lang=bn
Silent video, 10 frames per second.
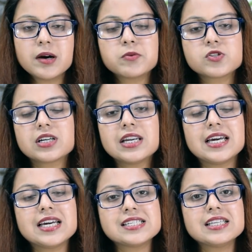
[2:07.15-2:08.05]
প্রজেক্টটা
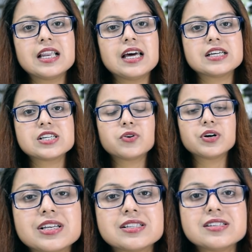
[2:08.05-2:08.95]
এগিয়ে যায় তাহলে আশা
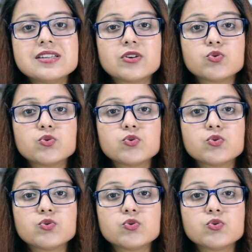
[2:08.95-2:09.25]
করা যাচ্ছে যে